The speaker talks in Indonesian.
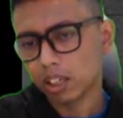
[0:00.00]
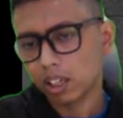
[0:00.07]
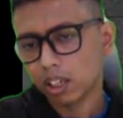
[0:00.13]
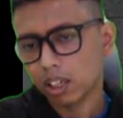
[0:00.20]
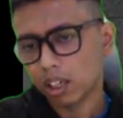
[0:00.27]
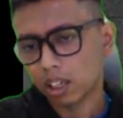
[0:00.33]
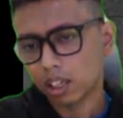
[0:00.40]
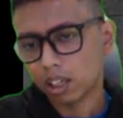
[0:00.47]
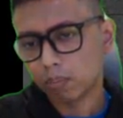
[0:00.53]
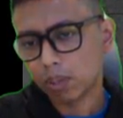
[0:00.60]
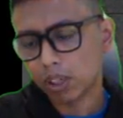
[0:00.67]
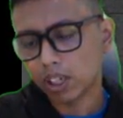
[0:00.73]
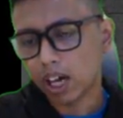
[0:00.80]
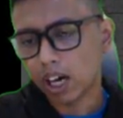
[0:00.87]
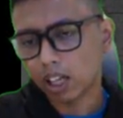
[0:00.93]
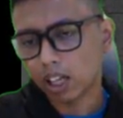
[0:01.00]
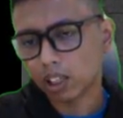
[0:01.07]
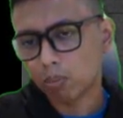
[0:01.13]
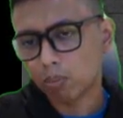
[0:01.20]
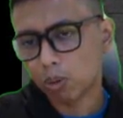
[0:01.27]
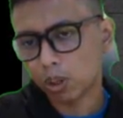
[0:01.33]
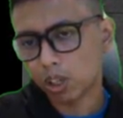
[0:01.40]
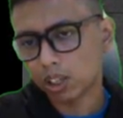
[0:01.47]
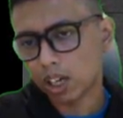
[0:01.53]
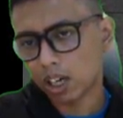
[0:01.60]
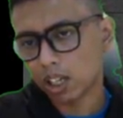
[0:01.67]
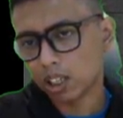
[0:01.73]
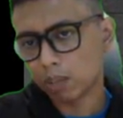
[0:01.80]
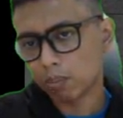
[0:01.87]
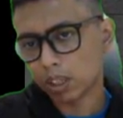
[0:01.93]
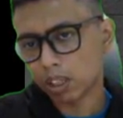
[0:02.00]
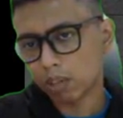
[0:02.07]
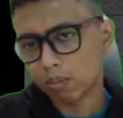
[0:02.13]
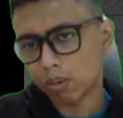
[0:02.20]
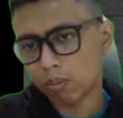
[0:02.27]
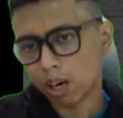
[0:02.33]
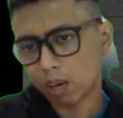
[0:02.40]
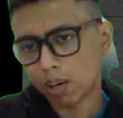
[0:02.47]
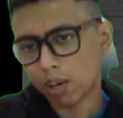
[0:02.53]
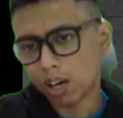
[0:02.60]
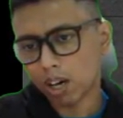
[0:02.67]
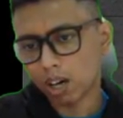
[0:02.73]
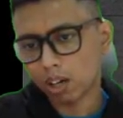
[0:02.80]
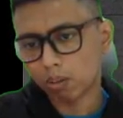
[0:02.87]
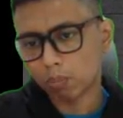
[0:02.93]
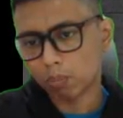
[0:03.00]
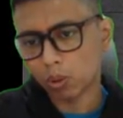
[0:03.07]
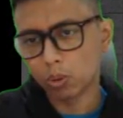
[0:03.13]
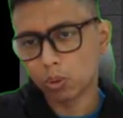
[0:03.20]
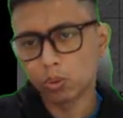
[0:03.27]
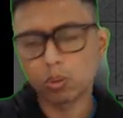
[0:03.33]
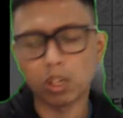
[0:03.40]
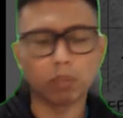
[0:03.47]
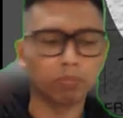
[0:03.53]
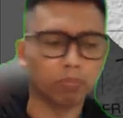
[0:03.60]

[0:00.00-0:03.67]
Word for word: uh, lebih ke arah timur kita akan dapatkan beberapa pegunungan.